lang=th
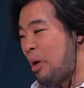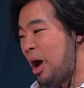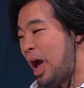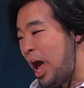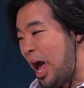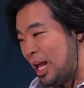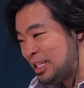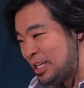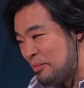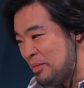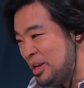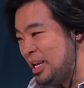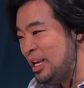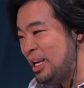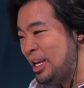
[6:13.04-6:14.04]
มองว่าอาจจะ
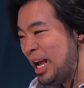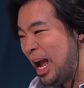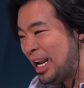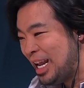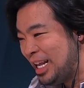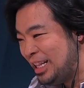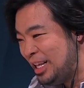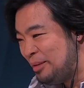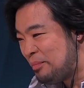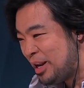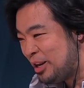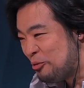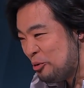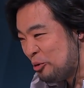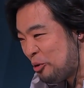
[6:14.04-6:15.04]
มีอะไรที่
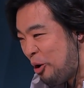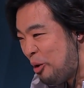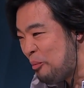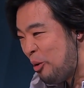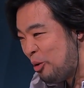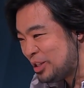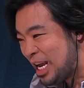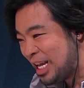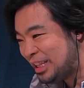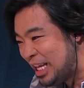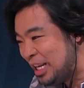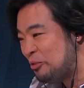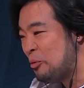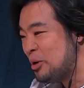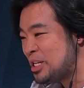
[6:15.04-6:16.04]
เป็นขุนข้องหมองใจ
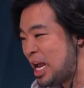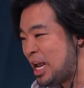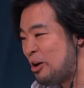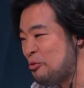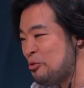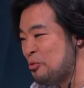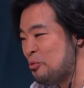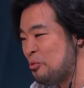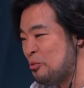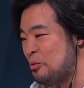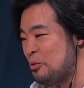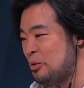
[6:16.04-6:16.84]
ติดหัวใจเขาอยู่